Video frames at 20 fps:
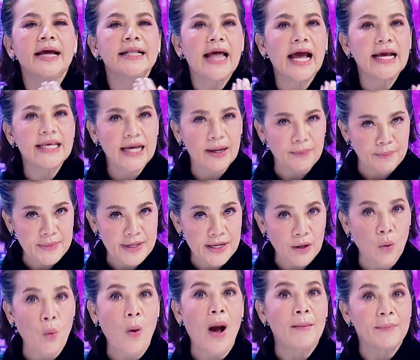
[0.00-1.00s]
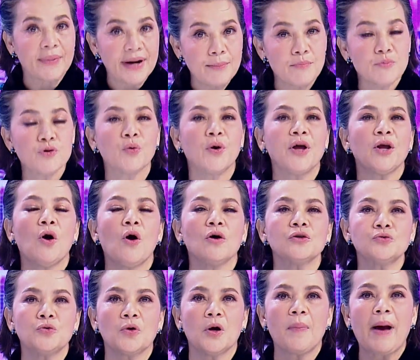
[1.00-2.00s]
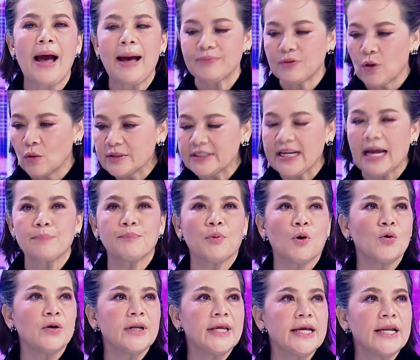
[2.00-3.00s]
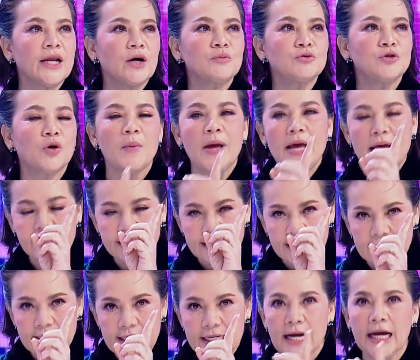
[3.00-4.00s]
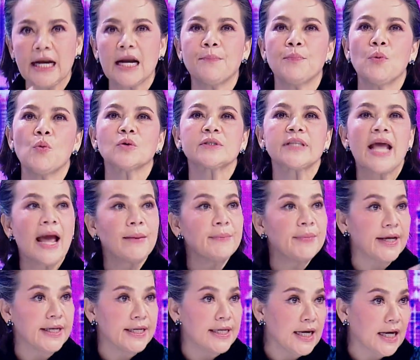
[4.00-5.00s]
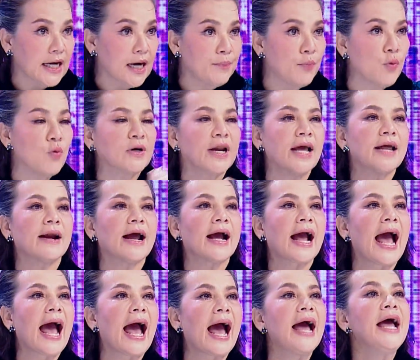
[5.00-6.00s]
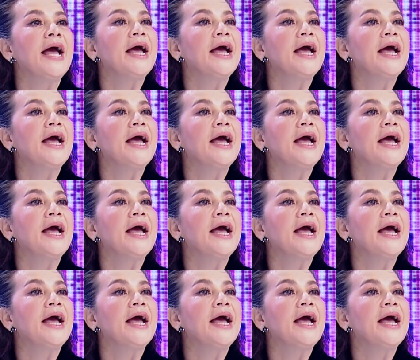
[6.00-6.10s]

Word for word: ถ้าอยากมีความร่ำรวยของสุขภาพต้องจัดโปรนี้เลยคุณผู้ชมซื้อ 1 กระปุกแถมอีก 1 กระปุกในราคา